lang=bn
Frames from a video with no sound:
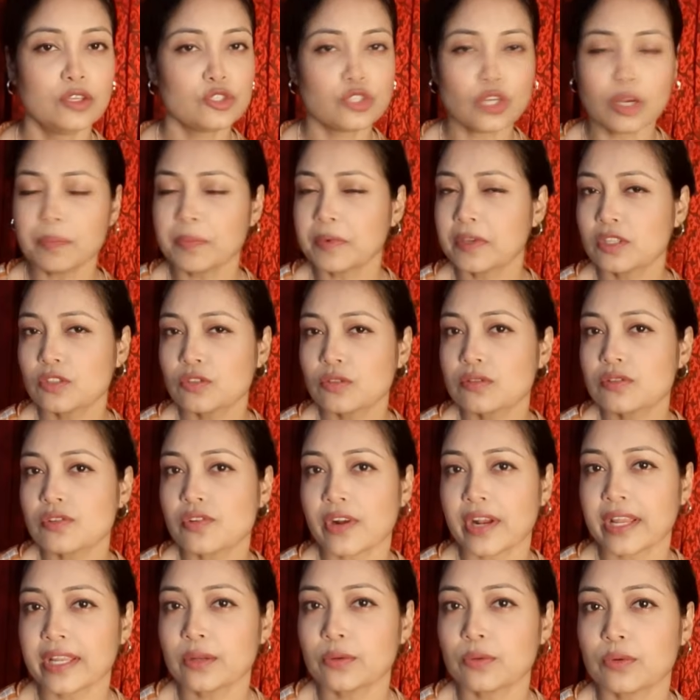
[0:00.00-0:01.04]
সব কিছু
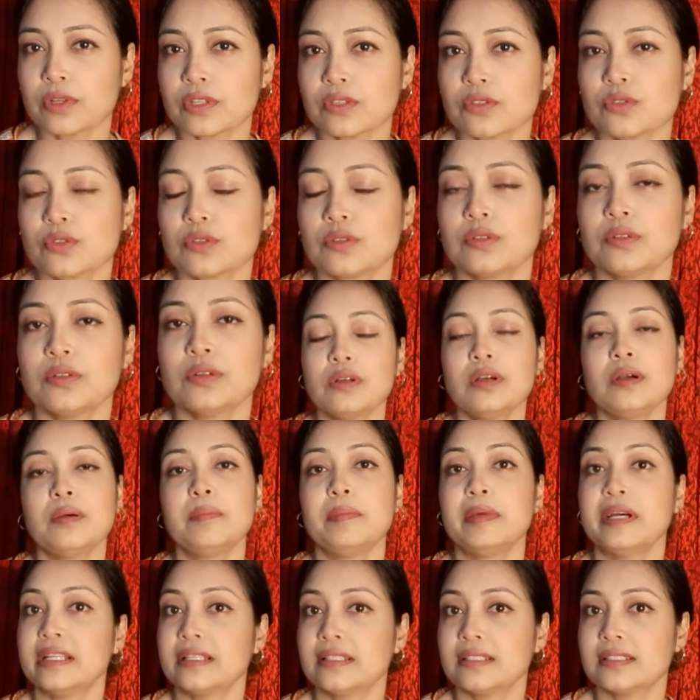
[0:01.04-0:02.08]
ট্রাই করেছো
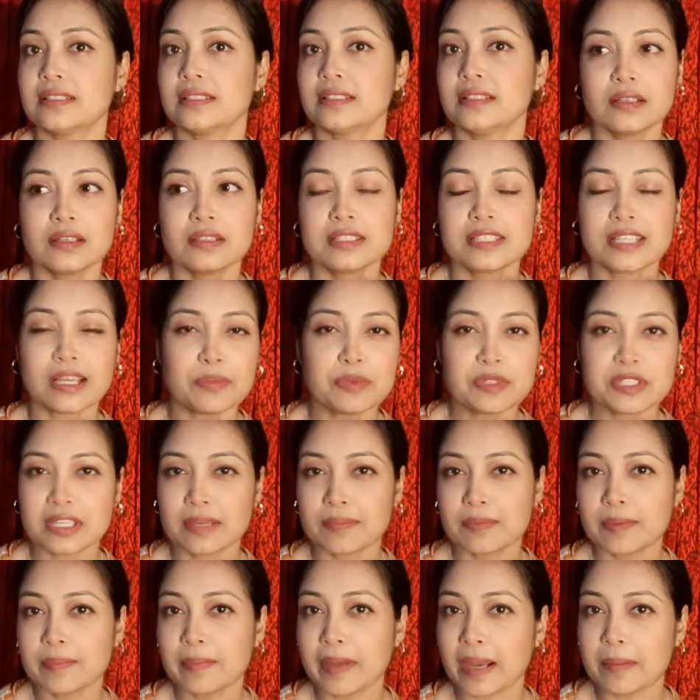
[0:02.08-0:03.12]
বাট চাবি
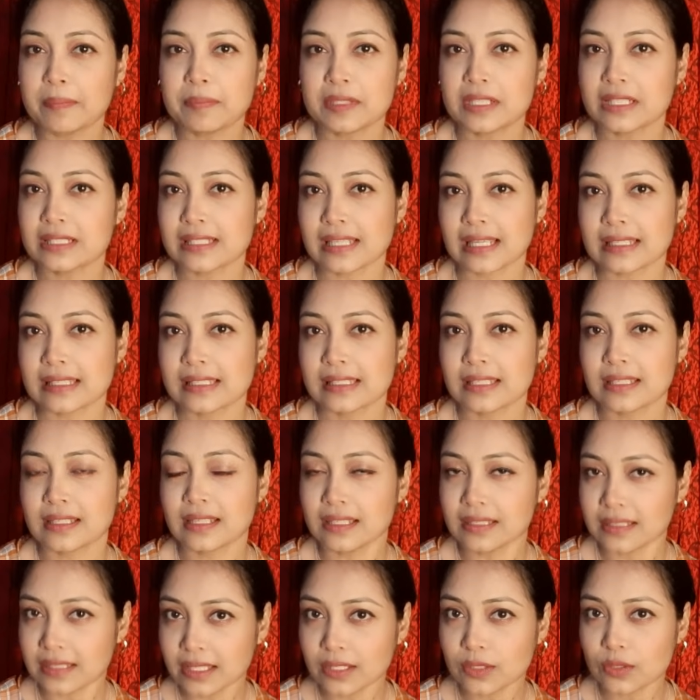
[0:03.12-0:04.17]
চাবি ভাবটা যাচ্ছে
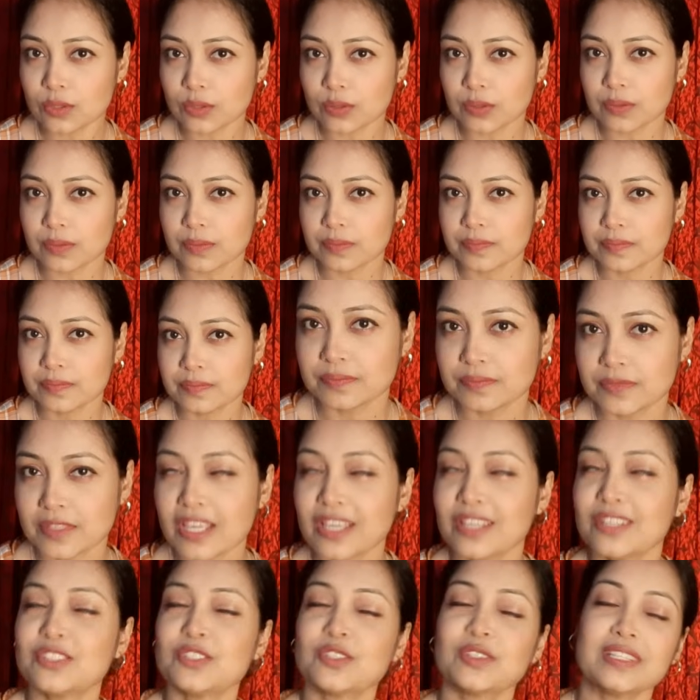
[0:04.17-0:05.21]
না তাই তো
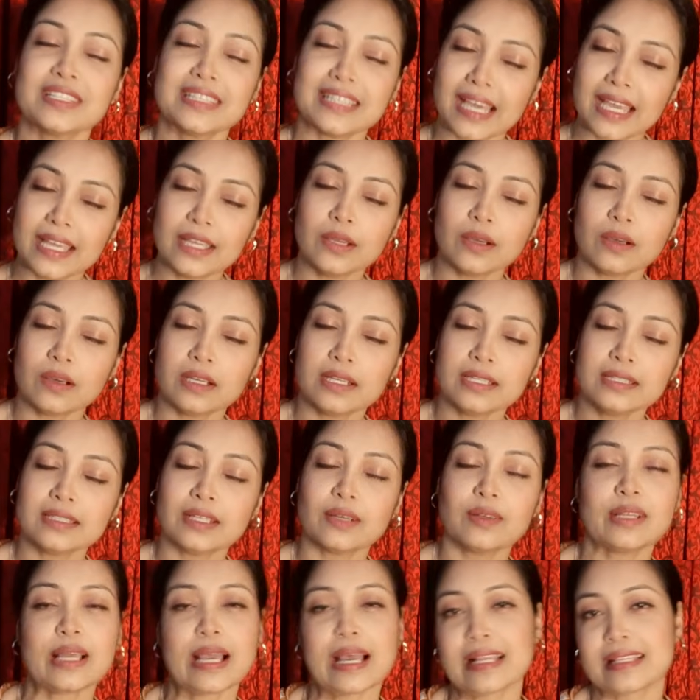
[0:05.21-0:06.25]
যদি তাই হয়
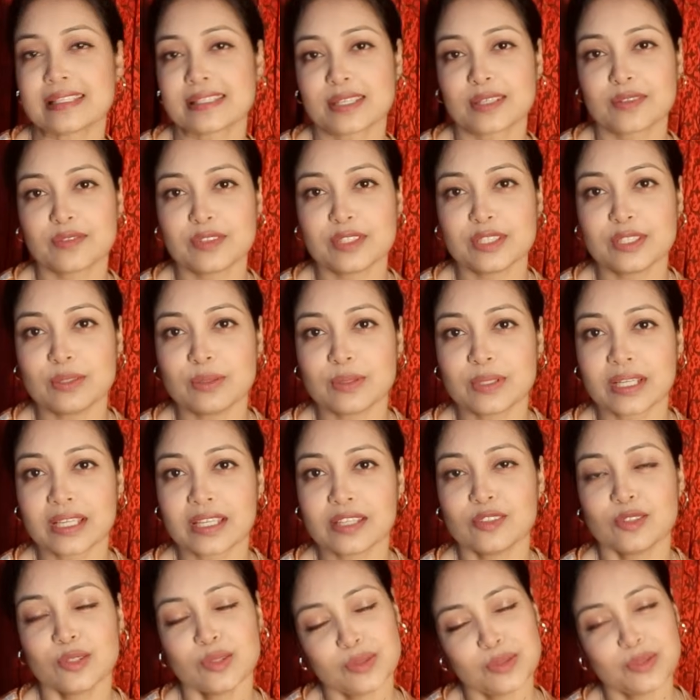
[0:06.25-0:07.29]
তাহলে আজকের ভিডিওটা
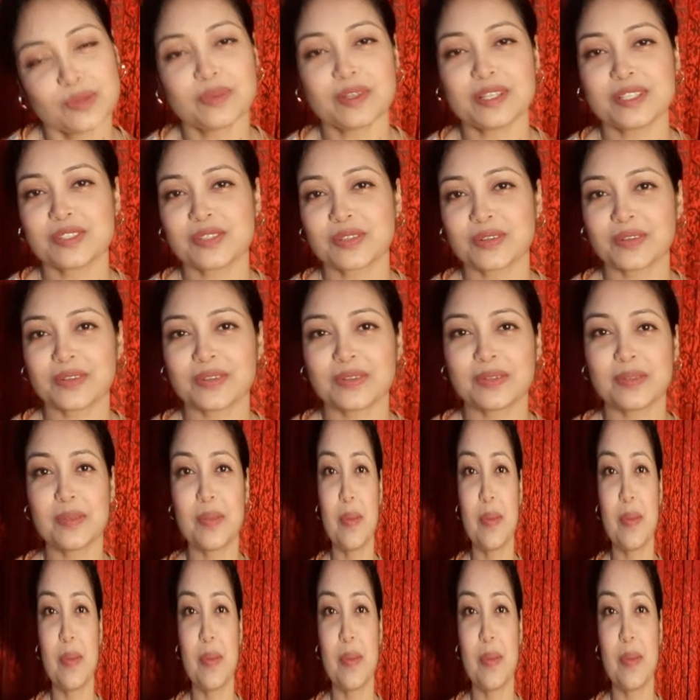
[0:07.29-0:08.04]
কিন্তু তোমার জন্য